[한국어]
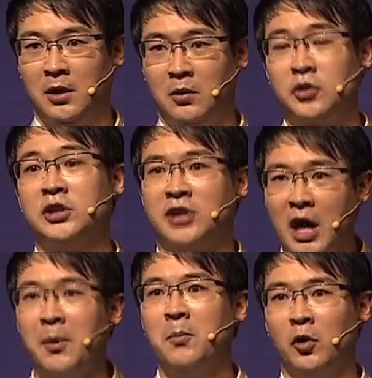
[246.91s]
혹시 세
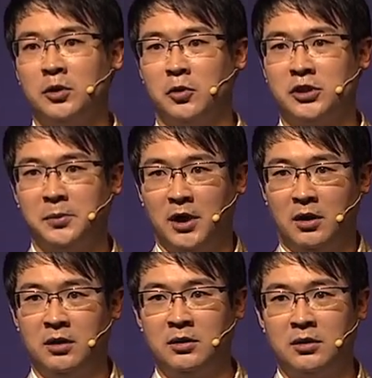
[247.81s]
번 보고도
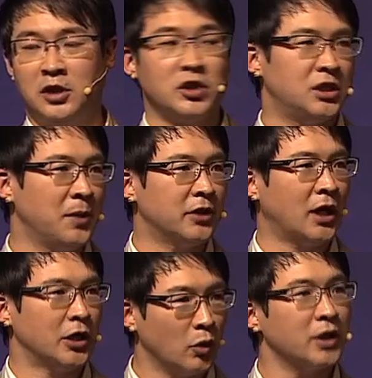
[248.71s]
모르시면 나중에 집에 가서
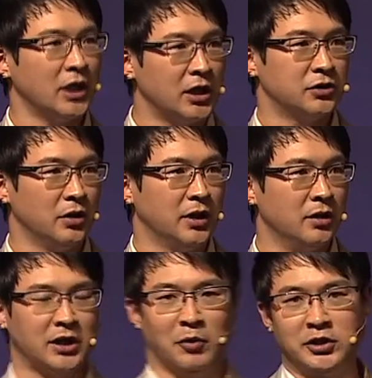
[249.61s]
가족과 상의하셔야 돼요.
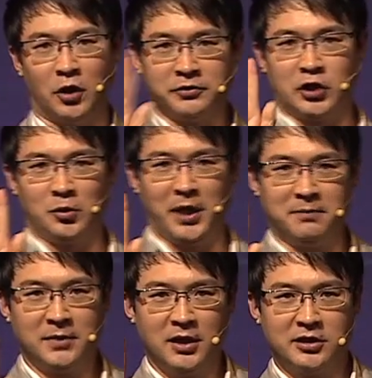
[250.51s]
자, 왼손. 자, 준비.
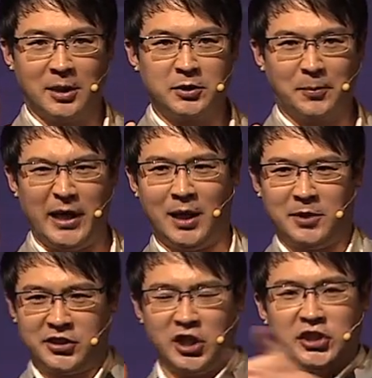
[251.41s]
세 번째 빨리
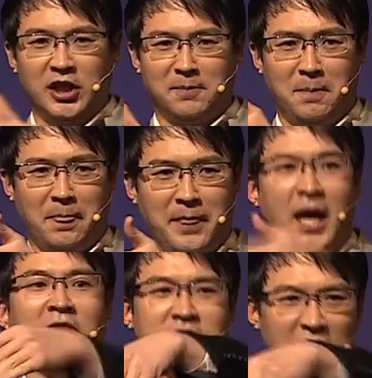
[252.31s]
갑니다. 스트레칭.
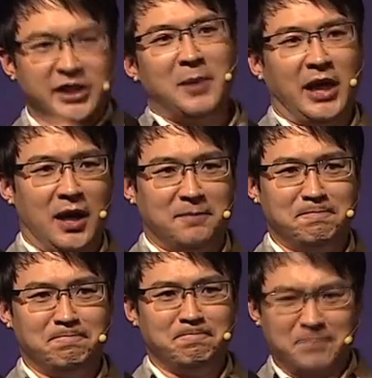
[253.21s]
3시 방향.
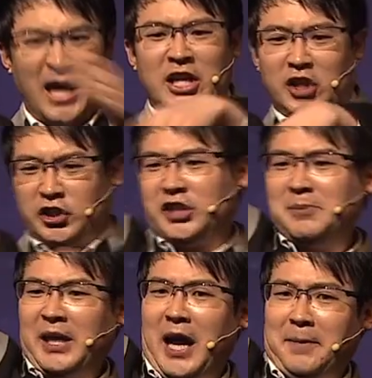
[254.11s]
6시
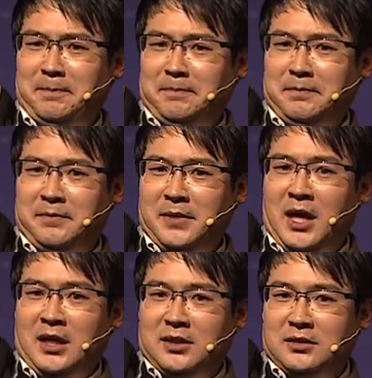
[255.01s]
방향.
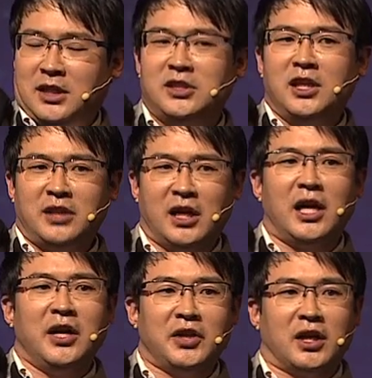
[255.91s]
사실 이게
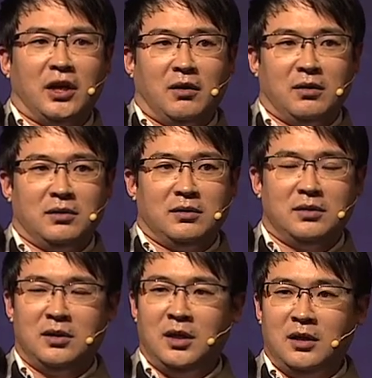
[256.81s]
될까요? 안 될까요?
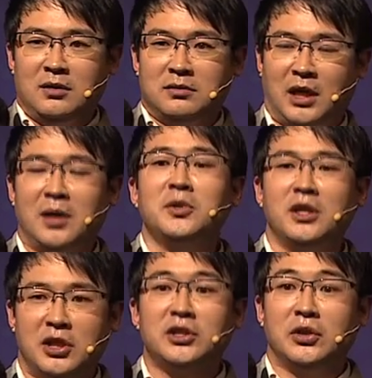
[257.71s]
사람은 이게
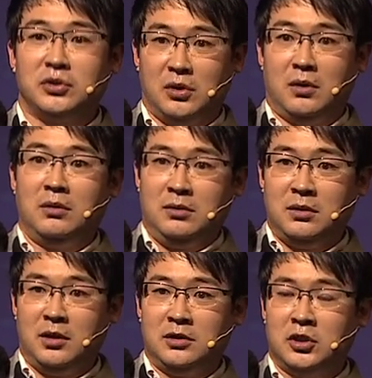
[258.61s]
되지 않죠. 네,
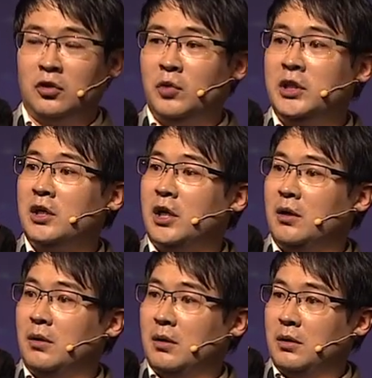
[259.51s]
근데 저는 왜
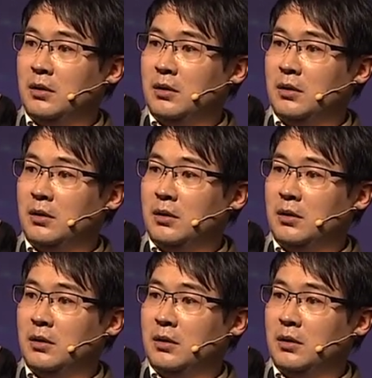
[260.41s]
될까요?